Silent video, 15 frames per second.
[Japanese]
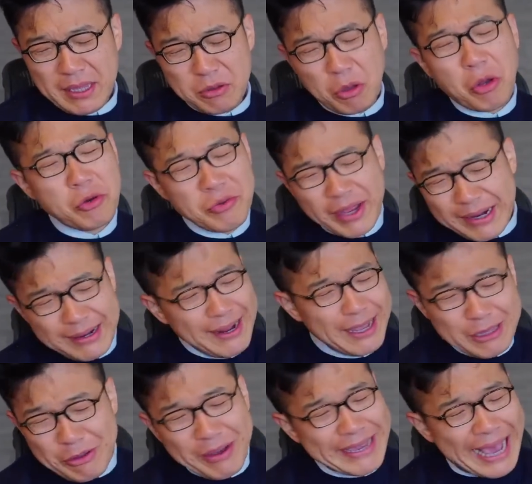ドル円
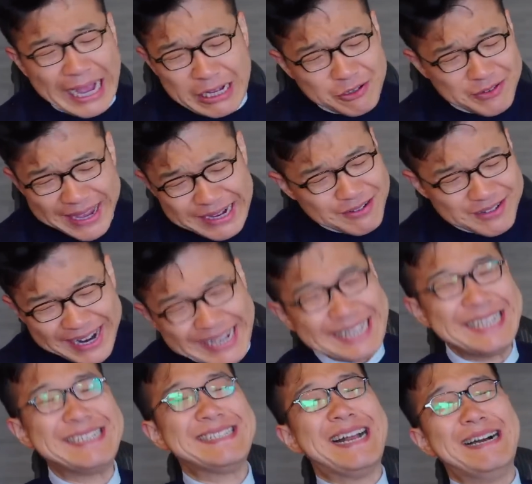レートは100円ぐらい
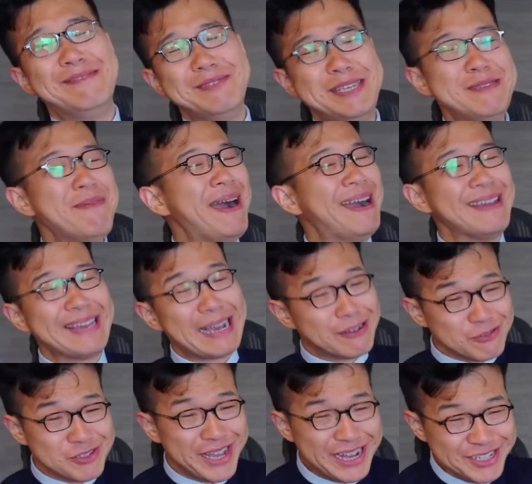でした。今
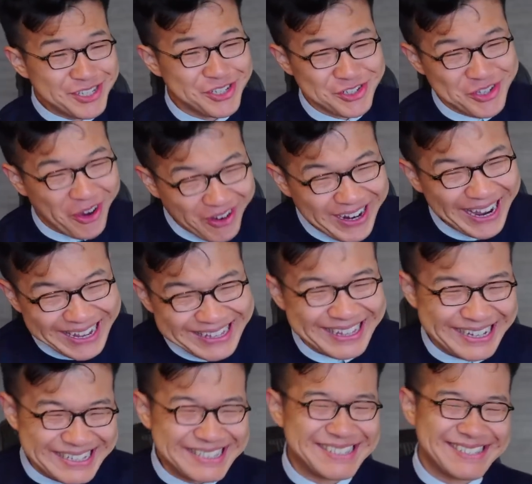134円
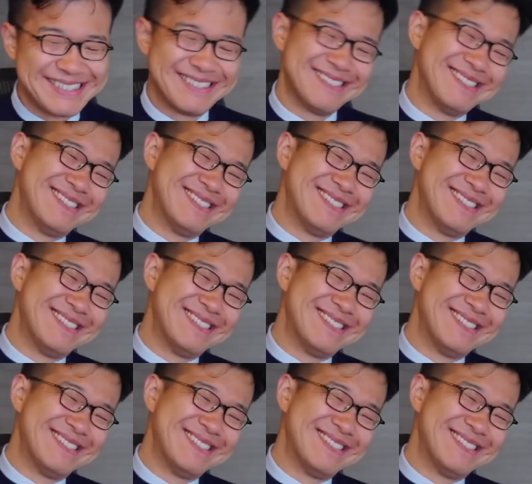です。